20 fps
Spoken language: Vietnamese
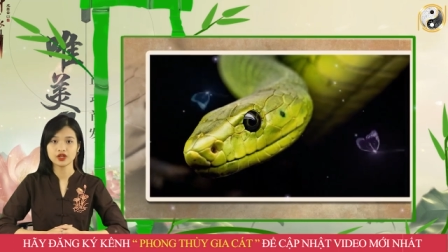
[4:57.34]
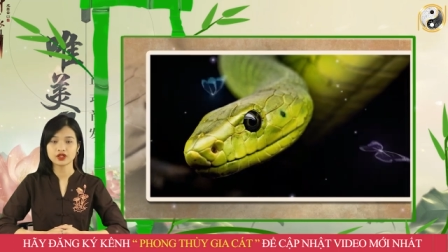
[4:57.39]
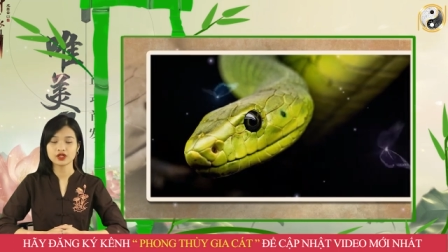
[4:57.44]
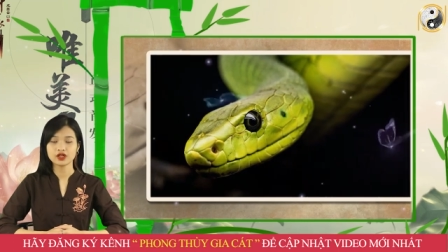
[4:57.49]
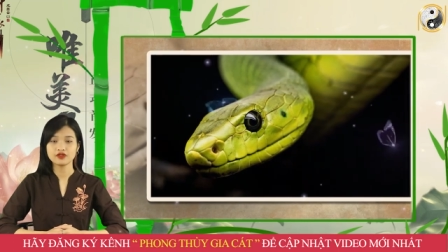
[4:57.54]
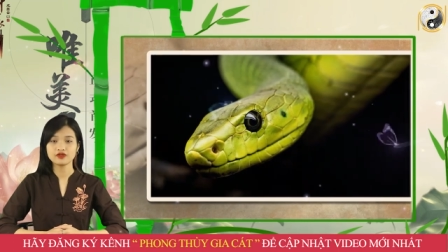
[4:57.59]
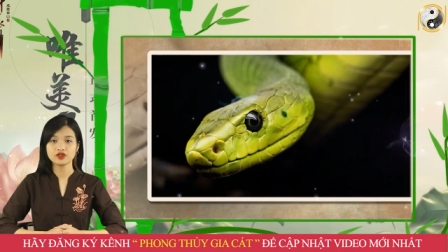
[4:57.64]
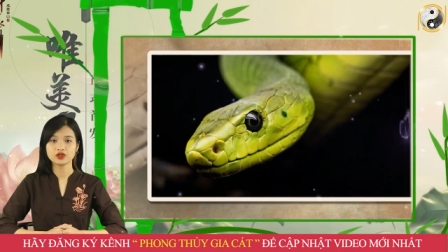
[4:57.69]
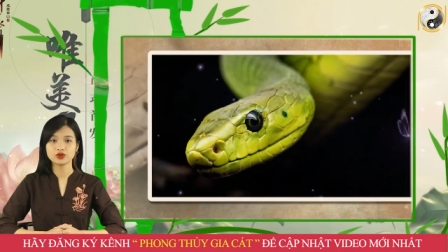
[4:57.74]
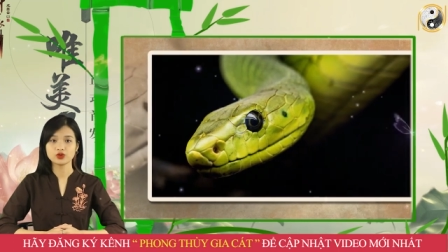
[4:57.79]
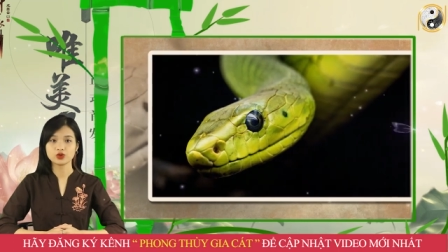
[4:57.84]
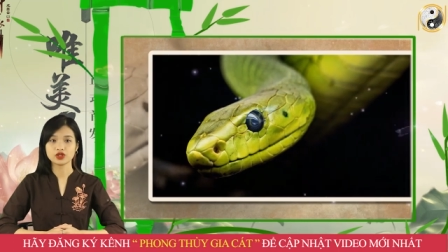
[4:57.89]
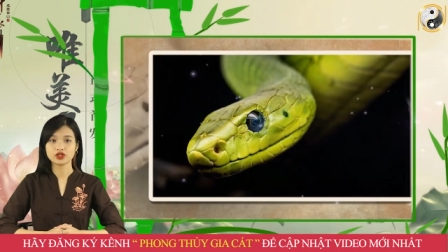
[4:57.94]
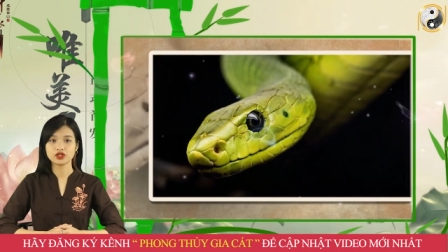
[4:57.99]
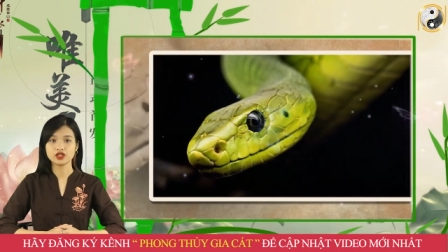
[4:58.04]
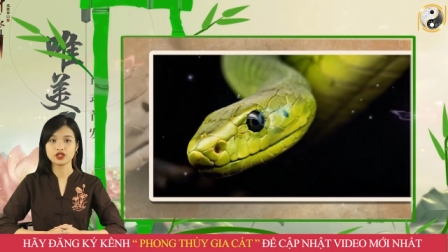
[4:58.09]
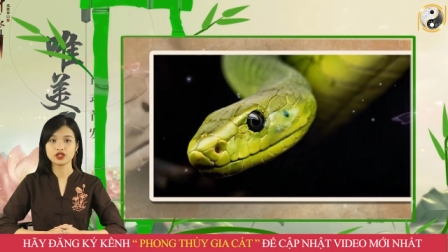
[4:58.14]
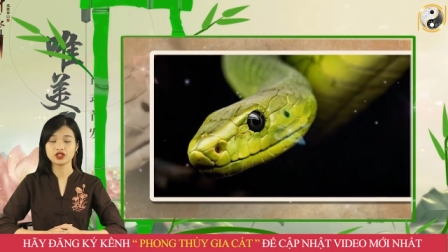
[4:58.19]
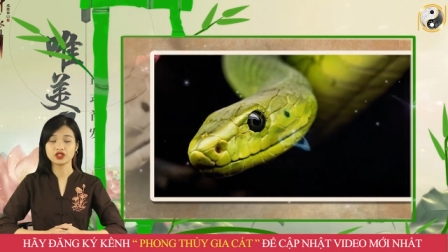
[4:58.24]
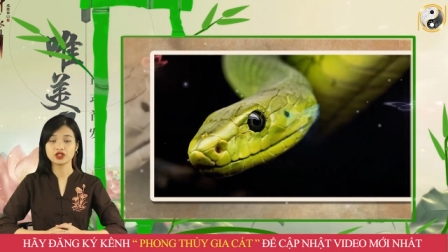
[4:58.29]
Đa phần tuổi
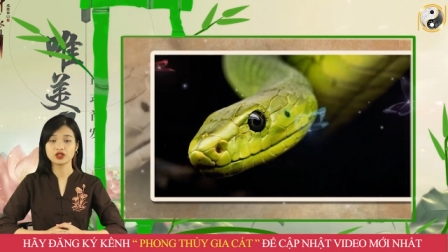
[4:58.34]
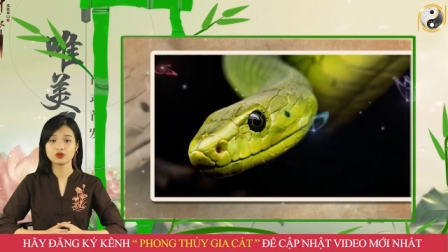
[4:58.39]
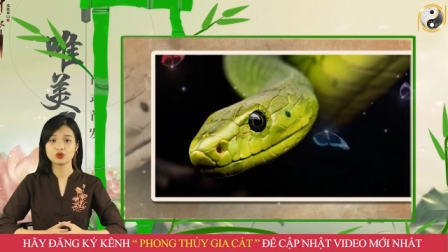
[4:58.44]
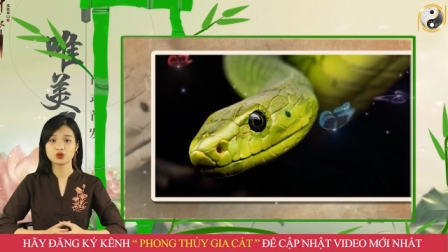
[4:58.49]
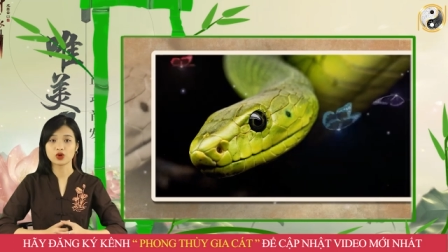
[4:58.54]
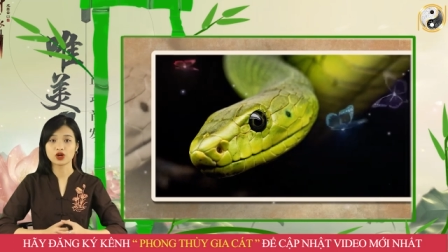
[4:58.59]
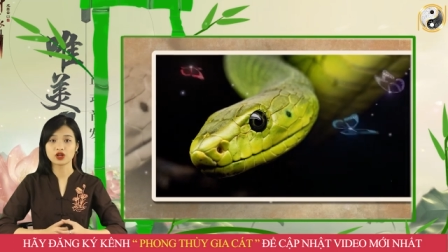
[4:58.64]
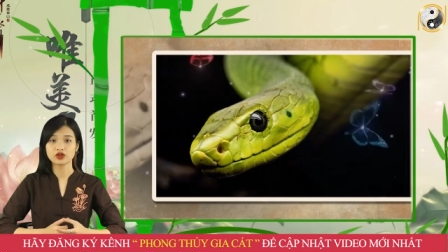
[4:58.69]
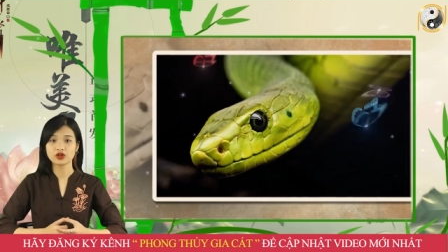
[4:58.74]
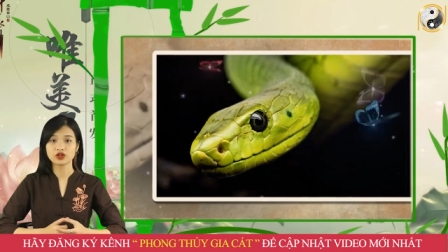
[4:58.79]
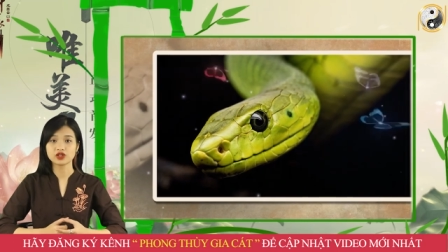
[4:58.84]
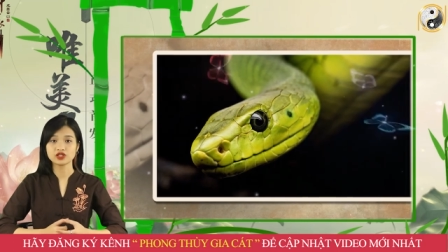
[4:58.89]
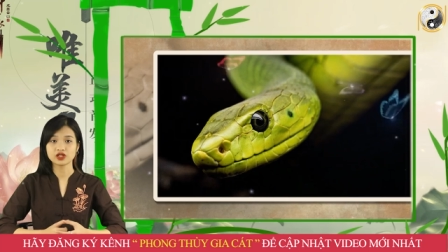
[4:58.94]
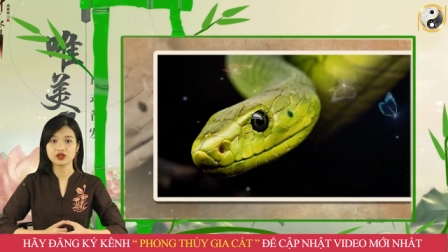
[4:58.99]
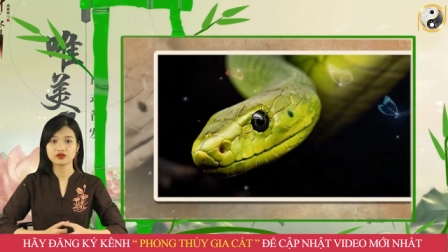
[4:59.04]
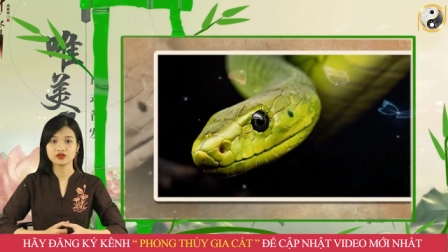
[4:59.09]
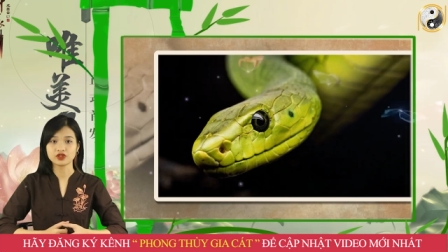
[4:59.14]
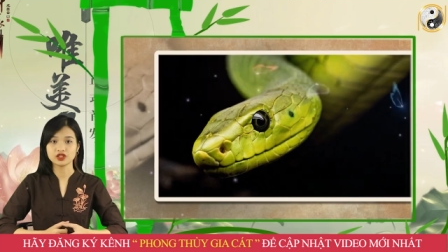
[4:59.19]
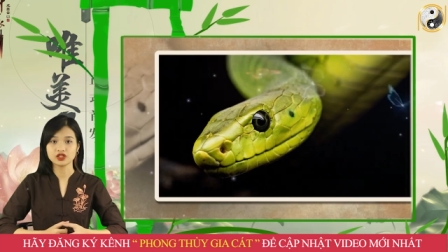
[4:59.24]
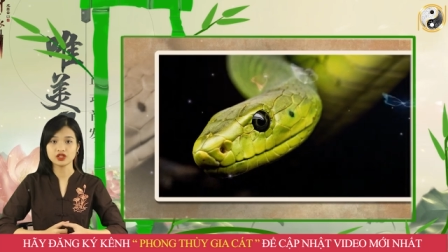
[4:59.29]
tỵ không quá coi
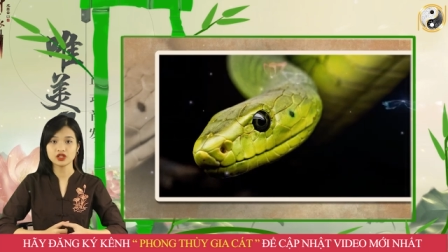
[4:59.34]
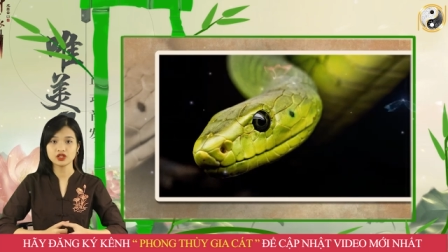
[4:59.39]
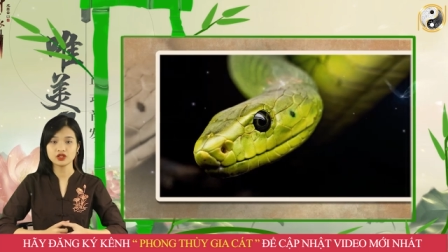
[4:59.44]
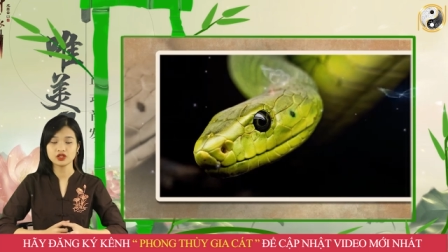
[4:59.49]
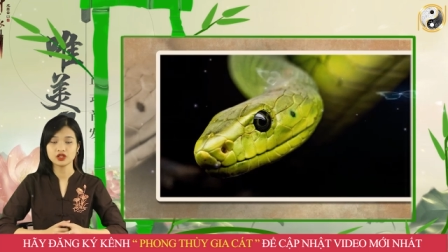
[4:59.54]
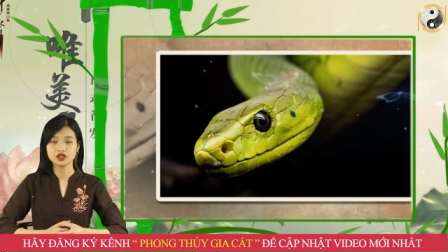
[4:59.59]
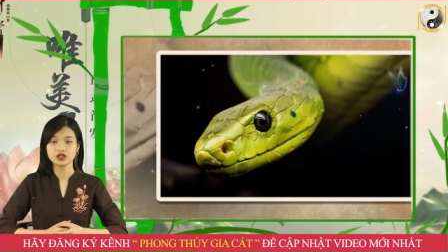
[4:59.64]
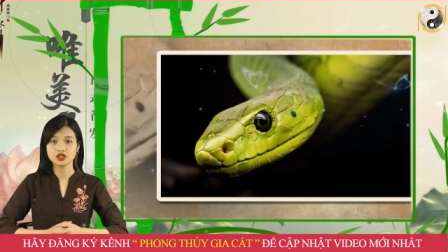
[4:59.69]
trọng vật chất,